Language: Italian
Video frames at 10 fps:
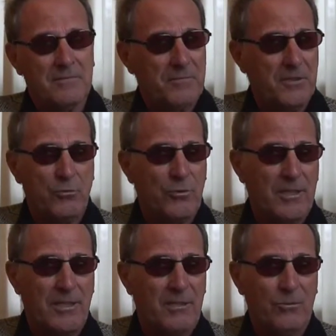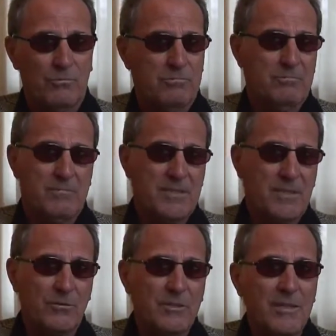fece un regalo
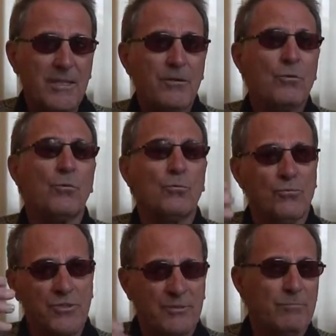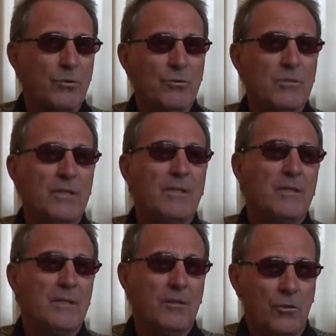straordinario con un simbolo
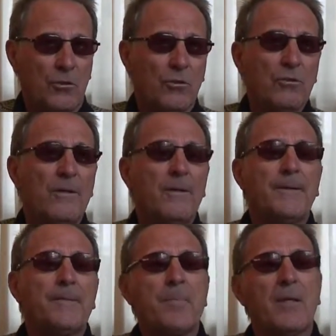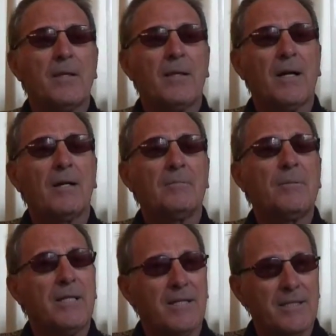in oro a
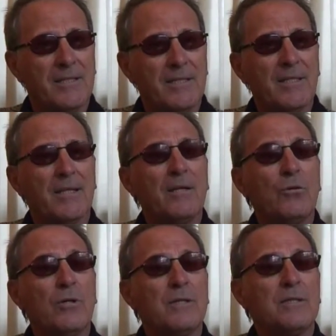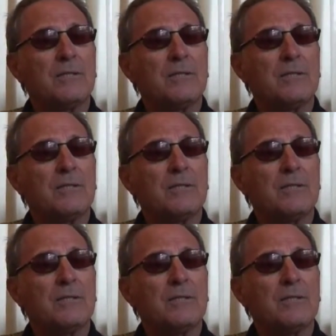Brighendi, che era allora